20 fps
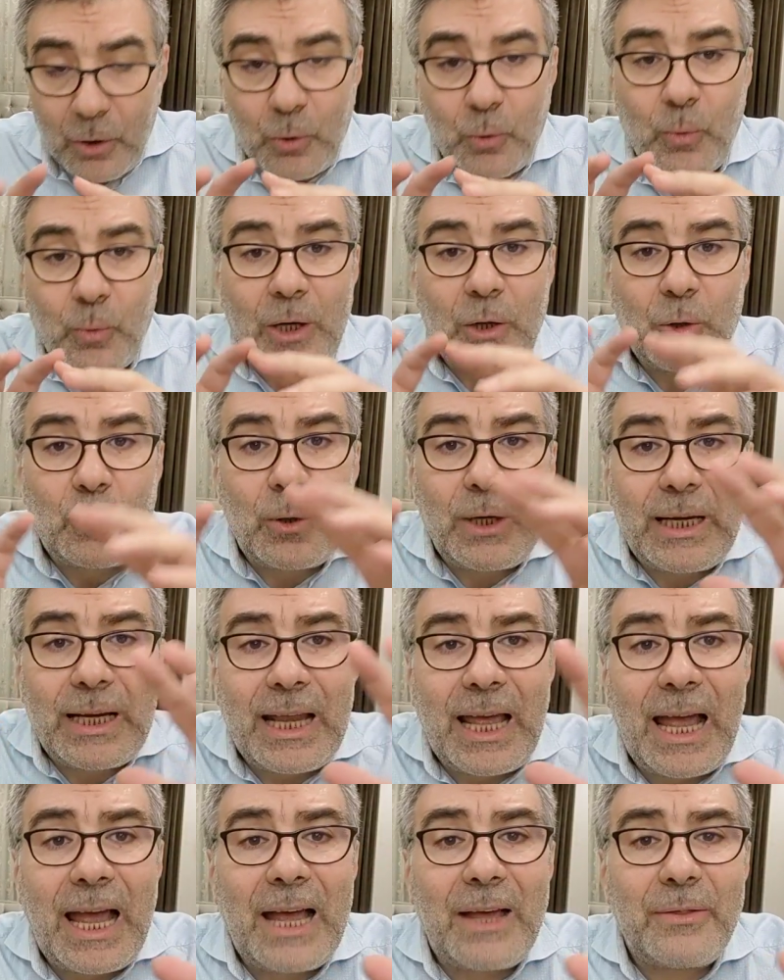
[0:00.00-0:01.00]
وكل
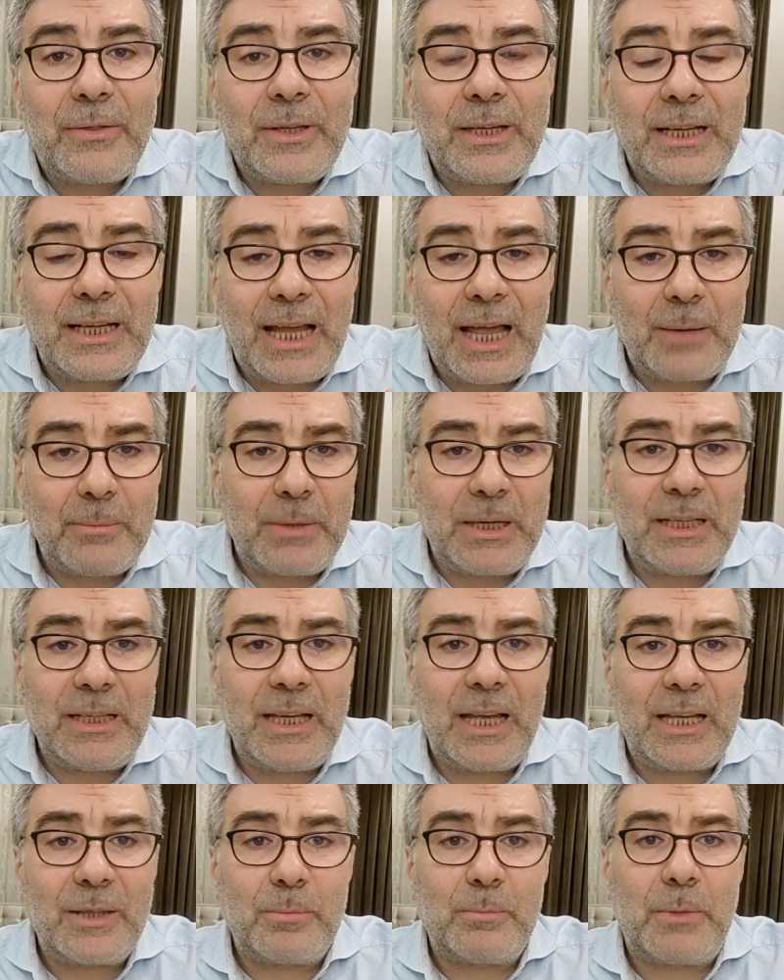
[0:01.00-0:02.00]
هذه العمليات